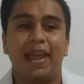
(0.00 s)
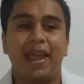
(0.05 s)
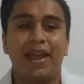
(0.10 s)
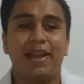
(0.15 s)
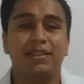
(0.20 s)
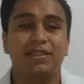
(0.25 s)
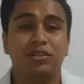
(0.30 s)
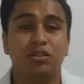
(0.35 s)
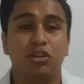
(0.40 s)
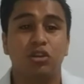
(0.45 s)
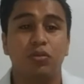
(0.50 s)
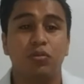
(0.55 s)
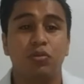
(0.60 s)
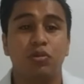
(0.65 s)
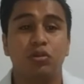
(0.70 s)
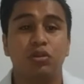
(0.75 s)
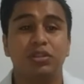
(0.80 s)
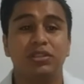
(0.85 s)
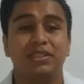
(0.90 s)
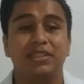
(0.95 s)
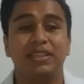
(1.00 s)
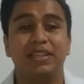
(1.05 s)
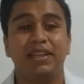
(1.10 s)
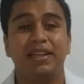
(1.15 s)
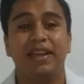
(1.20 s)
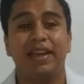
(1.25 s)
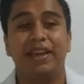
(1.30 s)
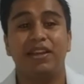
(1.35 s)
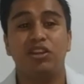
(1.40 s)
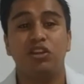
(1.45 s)
Es como
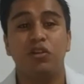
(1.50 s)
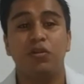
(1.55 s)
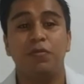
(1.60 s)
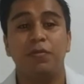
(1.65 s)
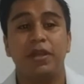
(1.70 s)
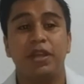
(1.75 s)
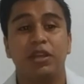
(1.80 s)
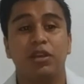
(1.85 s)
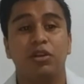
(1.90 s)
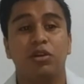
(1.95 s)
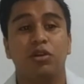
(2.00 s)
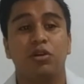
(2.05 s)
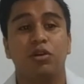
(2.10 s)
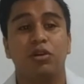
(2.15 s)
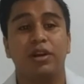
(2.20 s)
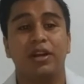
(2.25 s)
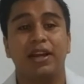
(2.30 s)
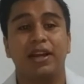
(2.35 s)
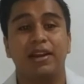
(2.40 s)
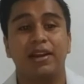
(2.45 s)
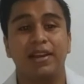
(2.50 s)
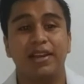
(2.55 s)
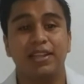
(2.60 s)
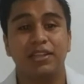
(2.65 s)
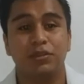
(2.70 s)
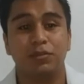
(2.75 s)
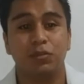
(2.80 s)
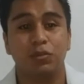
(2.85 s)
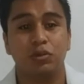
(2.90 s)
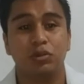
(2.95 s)
si estos
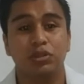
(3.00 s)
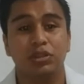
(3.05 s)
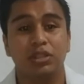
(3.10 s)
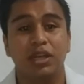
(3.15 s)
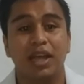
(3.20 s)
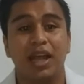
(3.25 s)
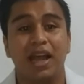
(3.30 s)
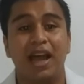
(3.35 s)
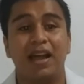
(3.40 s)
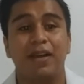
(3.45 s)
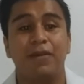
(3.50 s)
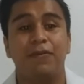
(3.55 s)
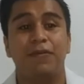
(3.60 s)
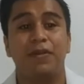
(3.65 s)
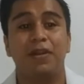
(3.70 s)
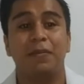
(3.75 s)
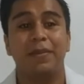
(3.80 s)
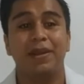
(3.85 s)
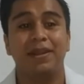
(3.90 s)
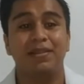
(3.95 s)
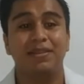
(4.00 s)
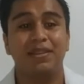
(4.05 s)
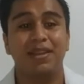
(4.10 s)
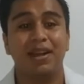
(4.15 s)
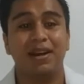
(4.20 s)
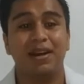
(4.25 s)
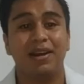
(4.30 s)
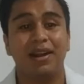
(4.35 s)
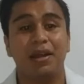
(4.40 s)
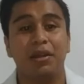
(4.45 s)
microorganismos, al
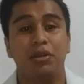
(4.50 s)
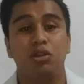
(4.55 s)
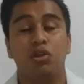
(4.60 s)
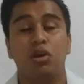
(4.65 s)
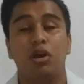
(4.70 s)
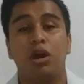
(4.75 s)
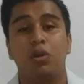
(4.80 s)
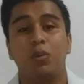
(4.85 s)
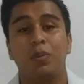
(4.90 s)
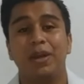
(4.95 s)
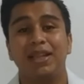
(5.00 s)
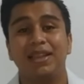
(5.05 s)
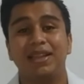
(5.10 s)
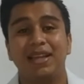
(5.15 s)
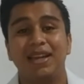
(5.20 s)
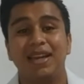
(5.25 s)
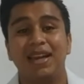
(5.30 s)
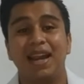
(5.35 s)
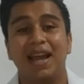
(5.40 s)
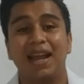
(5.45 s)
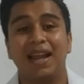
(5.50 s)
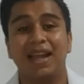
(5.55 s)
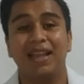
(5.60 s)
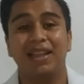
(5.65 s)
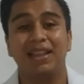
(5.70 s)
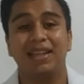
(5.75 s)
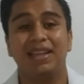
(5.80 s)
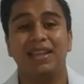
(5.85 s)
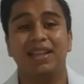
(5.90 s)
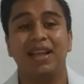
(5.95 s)
fermentarla, nos aumentan la
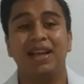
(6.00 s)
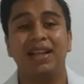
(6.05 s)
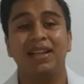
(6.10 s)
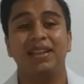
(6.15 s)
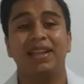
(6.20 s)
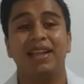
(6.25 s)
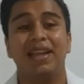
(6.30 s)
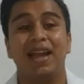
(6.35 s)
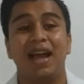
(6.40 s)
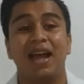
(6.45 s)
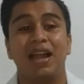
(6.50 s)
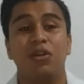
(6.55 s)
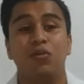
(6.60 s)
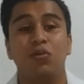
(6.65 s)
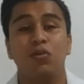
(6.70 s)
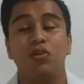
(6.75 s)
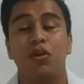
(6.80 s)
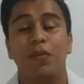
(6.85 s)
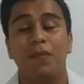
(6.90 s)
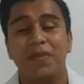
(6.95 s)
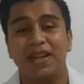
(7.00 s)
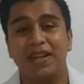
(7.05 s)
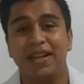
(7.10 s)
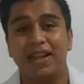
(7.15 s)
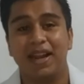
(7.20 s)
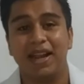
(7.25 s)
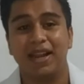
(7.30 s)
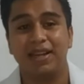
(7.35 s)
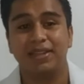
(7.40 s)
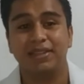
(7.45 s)
cantidad de algunos
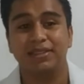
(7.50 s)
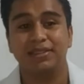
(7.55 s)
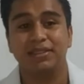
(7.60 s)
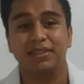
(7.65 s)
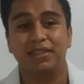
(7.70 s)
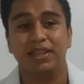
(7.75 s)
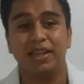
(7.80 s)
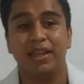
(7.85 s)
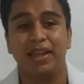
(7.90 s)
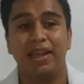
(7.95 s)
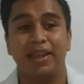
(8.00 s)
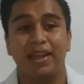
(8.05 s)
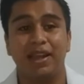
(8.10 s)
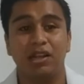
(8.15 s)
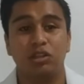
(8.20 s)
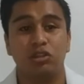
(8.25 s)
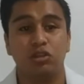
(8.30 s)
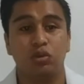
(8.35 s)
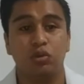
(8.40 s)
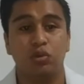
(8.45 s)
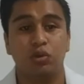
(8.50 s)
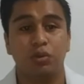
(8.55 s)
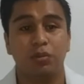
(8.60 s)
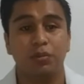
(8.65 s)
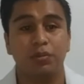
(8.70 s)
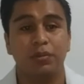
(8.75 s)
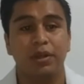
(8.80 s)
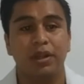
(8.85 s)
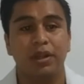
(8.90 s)
minerales en el yogur.